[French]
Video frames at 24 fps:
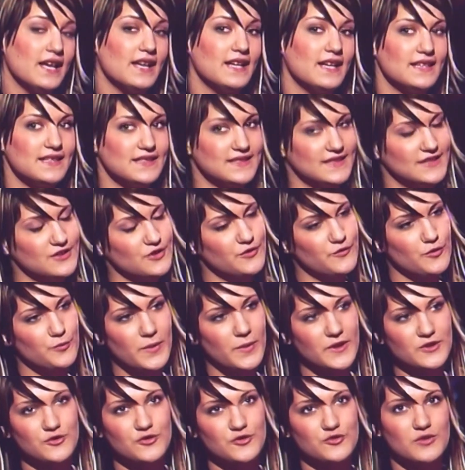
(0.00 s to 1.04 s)
S'il ne veut pas
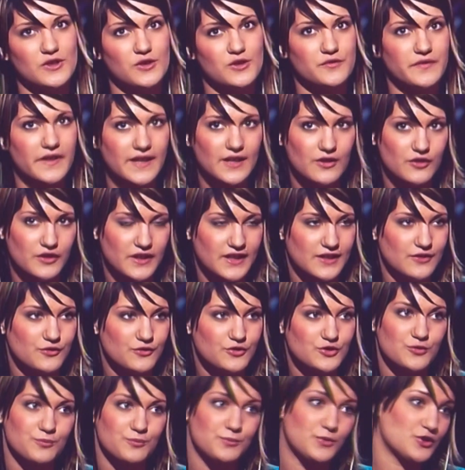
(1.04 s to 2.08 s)
ce soir ouvrir le rideau, je
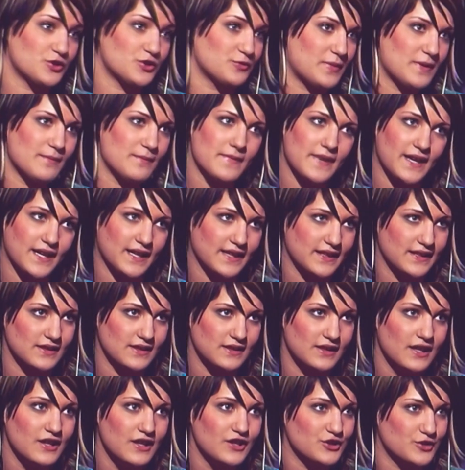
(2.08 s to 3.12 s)
ne pense pas me marier.
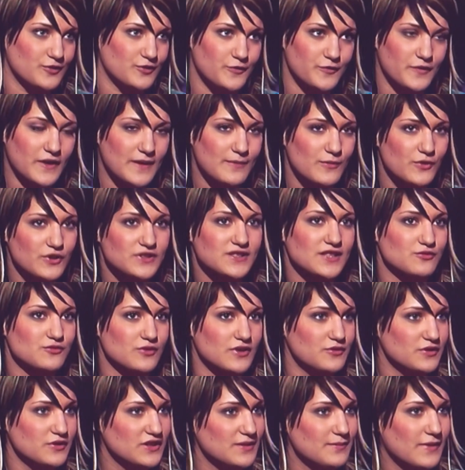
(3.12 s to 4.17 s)
Je veux vraiment que ce soit
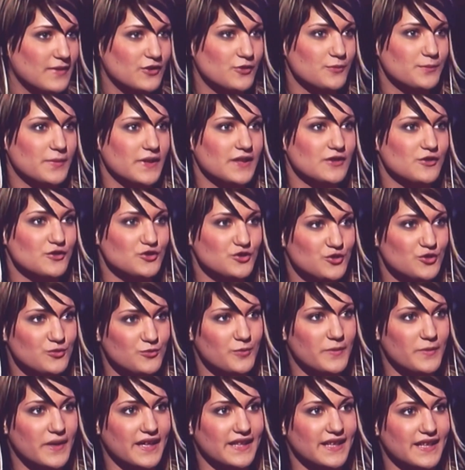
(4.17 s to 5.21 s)
lui qui m'accompagne le jour de mon
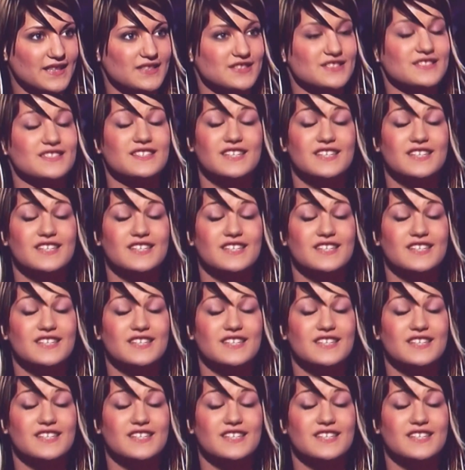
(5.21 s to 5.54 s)
mariage.